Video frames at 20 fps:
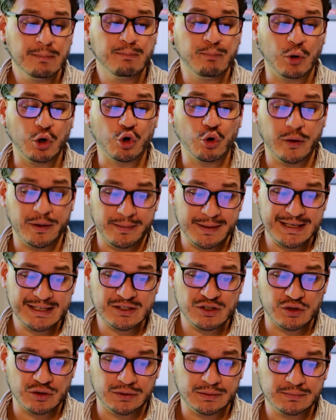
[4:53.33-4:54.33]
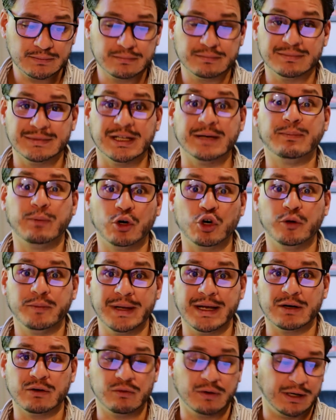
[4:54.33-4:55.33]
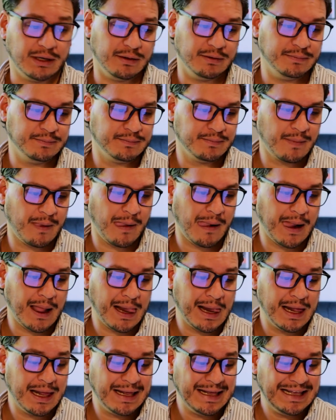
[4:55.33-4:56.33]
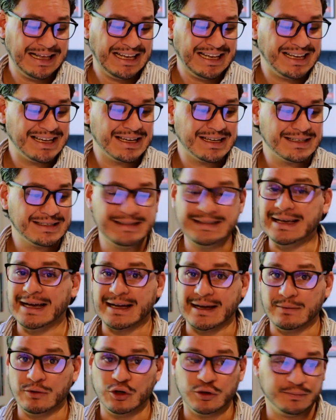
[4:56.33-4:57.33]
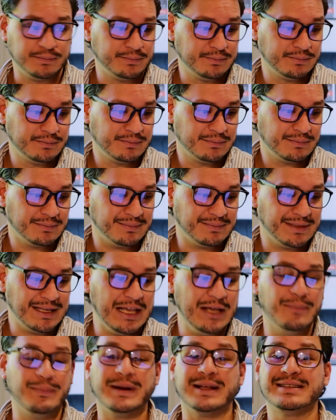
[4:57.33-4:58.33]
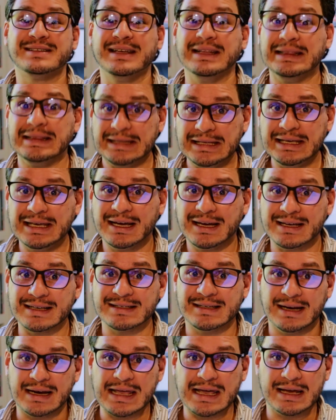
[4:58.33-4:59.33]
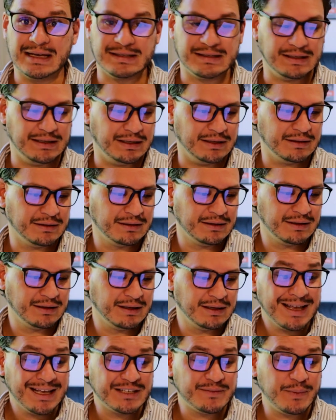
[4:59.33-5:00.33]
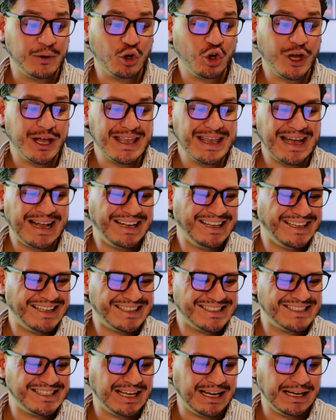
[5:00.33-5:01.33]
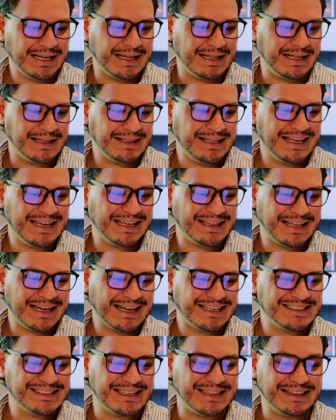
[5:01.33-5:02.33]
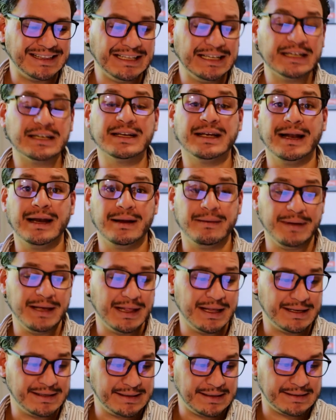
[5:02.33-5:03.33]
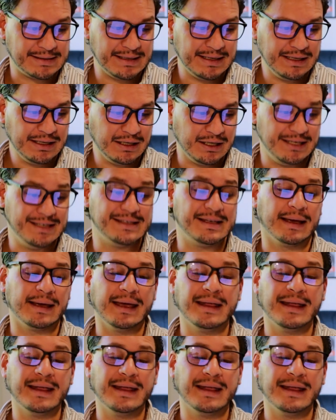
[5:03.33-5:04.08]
Poco he visto, de poco me acuerdo. Se acabó. Y presentía que sería así. Espero que haya alguien cerca de ti que te haga sentir que la vida es así y se